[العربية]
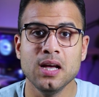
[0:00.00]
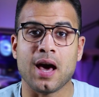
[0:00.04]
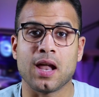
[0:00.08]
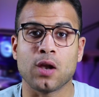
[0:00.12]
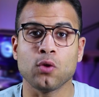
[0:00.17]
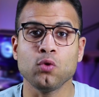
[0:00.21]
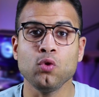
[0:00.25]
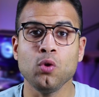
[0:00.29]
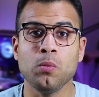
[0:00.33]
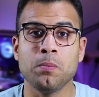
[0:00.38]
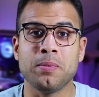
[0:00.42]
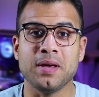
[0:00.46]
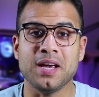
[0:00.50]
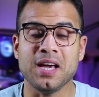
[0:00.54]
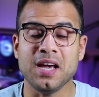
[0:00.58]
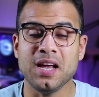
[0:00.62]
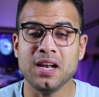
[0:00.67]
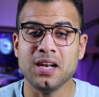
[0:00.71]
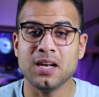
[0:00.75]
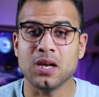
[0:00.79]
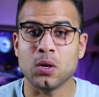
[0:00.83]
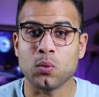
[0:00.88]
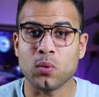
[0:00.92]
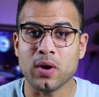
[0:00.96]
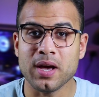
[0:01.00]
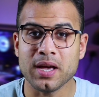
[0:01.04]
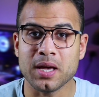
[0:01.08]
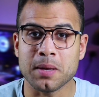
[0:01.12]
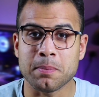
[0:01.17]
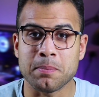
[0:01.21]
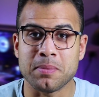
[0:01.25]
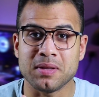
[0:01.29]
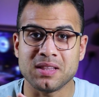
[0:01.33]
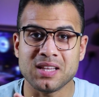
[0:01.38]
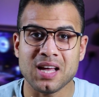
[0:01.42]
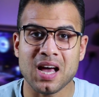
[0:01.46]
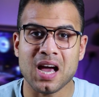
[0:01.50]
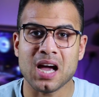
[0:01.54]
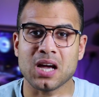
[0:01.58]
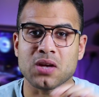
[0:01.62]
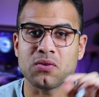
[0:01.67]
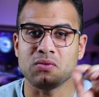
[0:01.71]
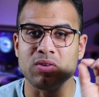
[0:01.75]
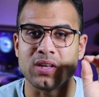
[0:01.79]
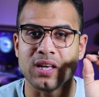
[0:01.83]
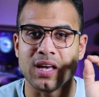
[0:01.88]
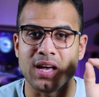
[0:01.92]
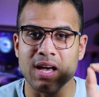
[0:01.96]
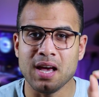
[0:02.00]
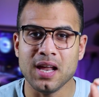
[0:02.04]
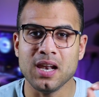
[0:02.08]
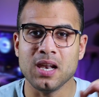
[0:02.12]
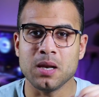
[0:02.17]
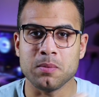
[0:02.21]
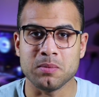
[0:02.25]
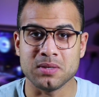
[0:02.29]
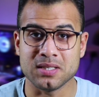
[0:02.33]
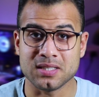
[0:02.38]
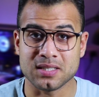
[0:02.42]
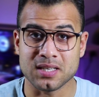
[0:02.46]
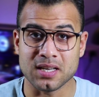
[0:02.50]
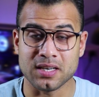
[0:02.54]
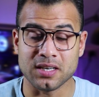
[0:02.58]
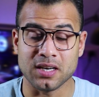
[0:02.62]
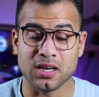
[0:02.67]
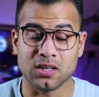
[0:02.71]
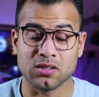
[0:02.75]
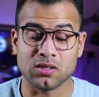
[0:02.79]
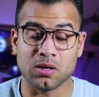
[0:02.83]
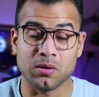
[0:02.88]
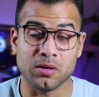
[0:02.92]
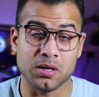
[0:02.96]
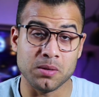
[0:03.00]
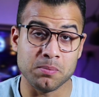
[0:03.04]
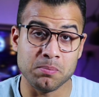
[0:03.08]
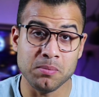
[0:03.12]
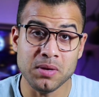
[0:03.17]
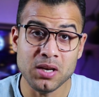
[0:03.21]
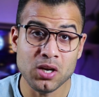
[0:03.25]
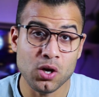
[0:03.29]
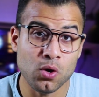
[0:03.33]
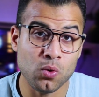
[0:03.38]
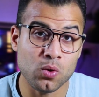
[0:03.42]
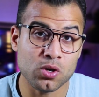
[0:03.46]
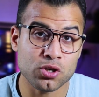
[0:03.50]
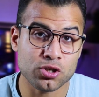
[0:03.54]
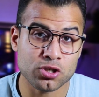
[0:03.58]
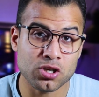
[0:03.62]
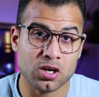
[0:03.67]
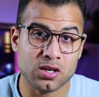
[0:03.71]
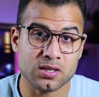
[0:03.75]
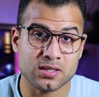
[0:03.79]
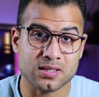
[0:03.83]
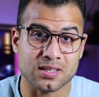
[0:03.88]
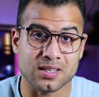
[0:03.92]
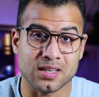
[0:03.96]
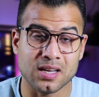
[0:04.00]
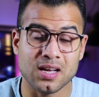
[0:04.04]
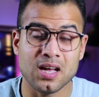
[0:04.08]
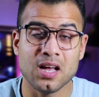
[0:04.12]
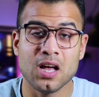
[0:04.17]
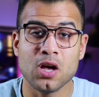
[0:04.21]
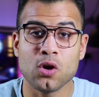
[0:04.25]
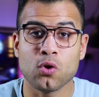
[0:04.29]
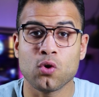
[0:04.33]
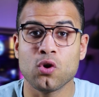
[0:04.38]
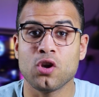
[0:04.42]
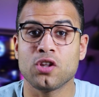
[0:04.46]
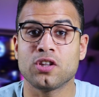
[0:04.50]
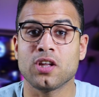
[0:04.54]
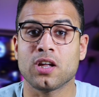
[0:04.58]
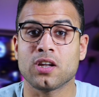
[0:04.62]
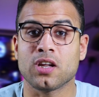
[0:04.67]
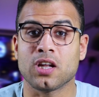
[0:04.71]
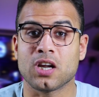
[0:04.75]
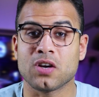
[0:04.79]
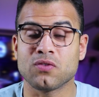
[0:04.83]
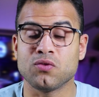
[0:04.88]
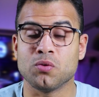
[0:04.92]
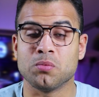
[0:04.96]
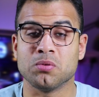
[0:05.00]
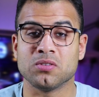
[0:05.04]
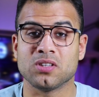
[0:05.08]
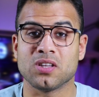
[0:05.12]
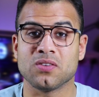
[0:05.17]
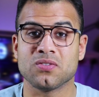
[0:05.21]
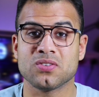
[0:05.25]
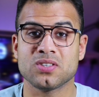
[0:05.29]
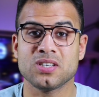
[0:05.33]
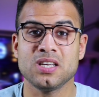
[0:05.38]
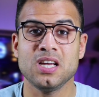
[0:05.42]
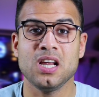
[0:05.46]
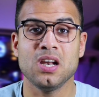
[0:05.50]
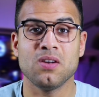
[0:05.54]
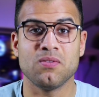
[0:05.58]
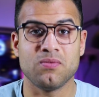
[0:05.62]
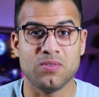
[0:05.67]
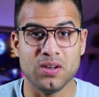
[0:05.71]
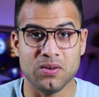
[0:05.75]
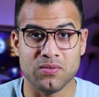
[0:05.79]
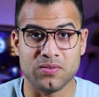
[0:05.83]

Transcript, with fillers: على طول بيحل الواجب بتاعك في اقل من ثانيه طيب مين هو الشخص ده كل ده هنعرفه بالتفصيل في